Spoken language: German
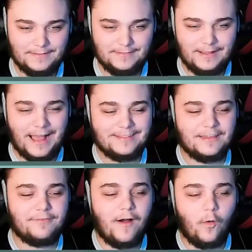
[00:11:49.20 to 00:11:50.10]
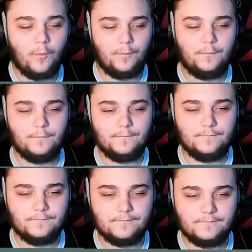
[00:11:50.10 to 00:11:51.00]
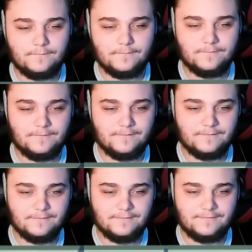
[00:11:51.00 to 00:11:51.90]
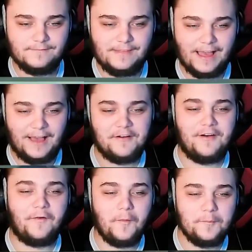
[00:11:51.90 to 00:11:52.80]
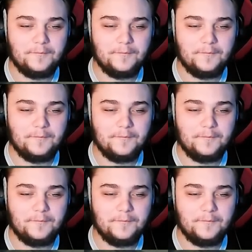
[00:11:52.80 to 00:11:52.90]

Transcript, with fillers: Digga, André, warum? Oh, ich habe dich getroffen. Ja, aber warum?